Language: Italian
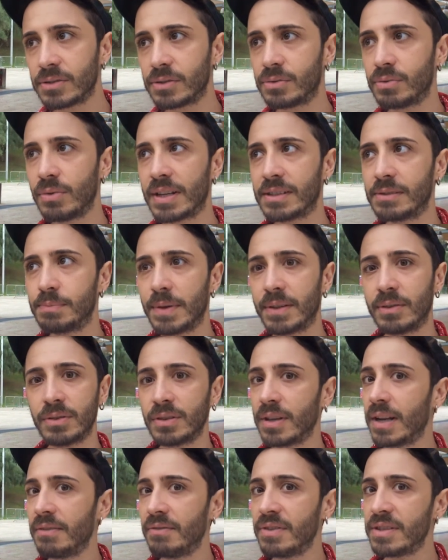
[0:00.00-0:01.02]
sull'aspetto
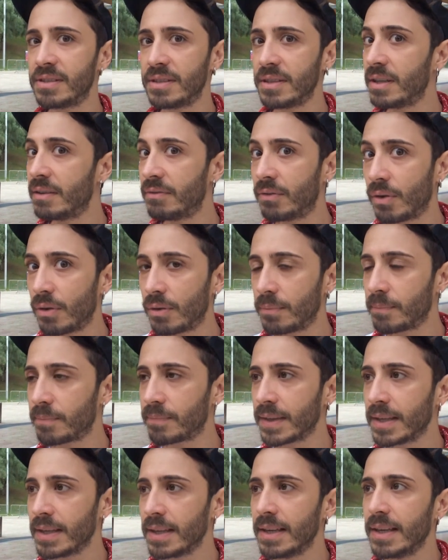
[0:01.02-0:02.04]

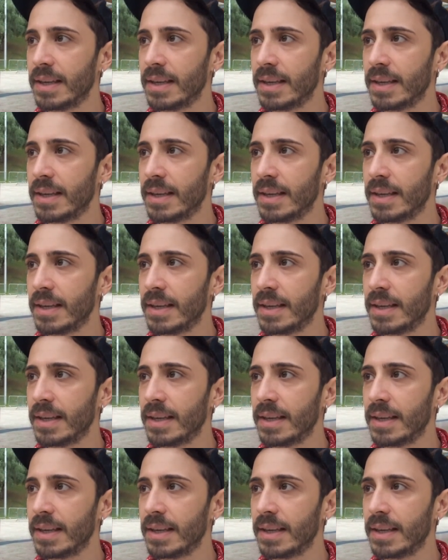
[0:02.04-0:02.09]
televisivo